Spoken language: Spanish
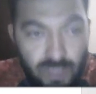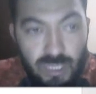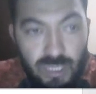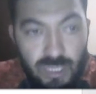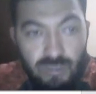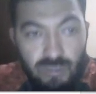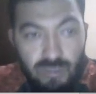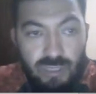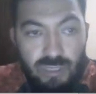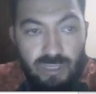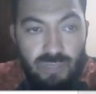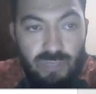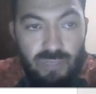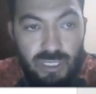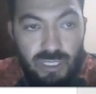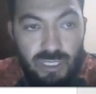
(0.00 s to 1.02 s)
Que donde nos
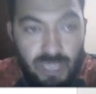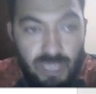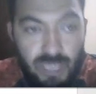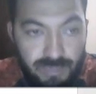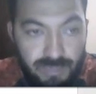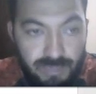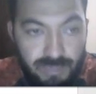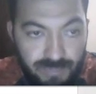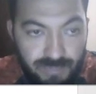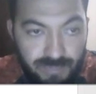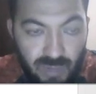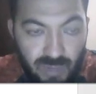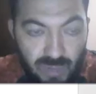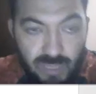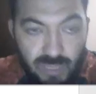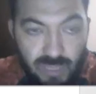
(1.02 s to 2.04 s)
dice que la
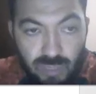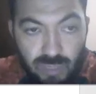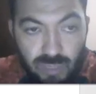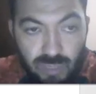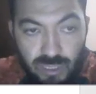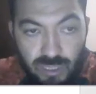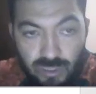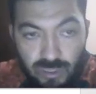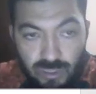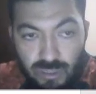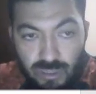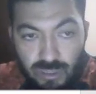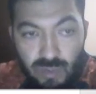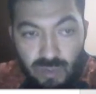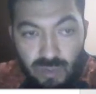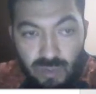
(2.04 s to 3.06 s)
masa por es,
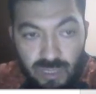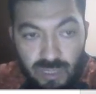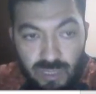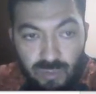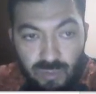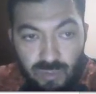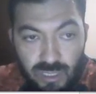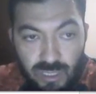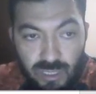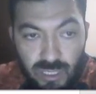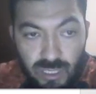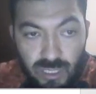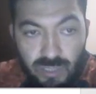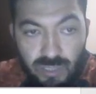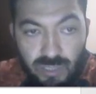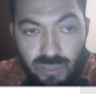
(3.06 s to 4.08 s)
la masa por
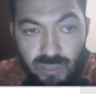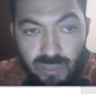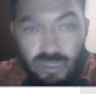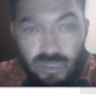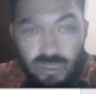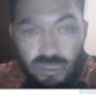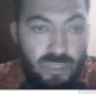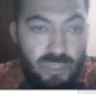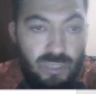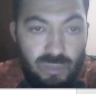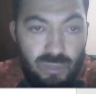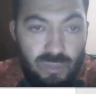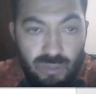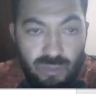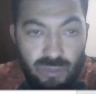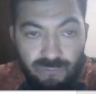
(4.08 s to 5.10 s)
aceleración es igual a la
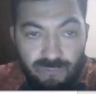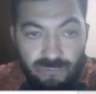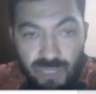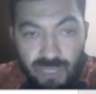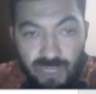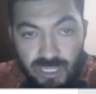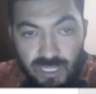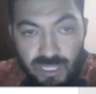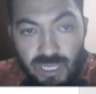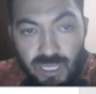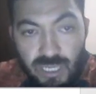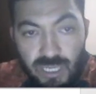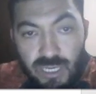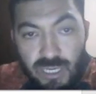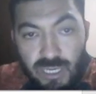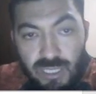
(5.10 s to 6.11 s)
sumatoria de fuerzas,
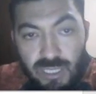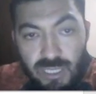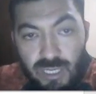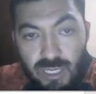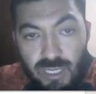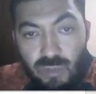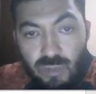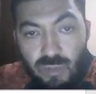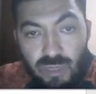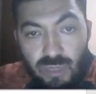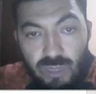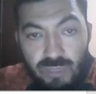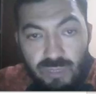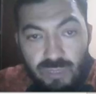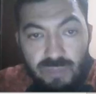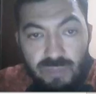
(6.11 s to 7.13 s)
y aquí como tal
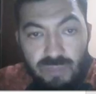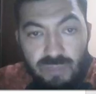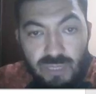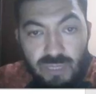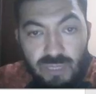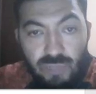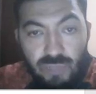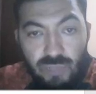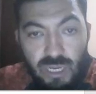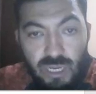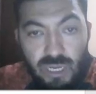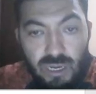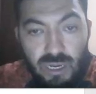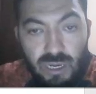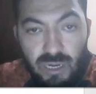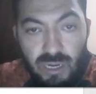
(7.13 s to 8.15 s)
pues empezamos
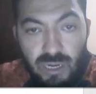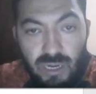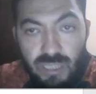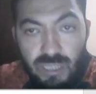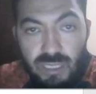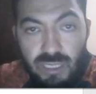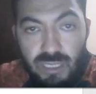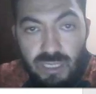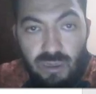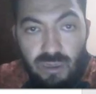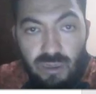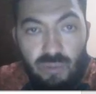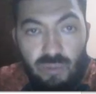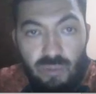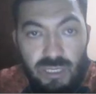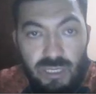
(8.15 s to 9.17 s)
a realizar
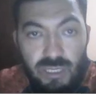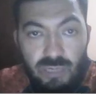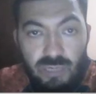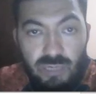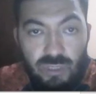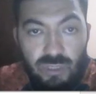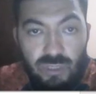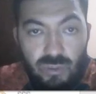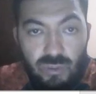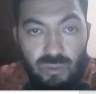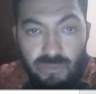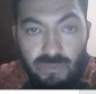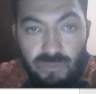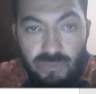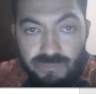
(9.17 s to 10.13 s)
con base a nuestro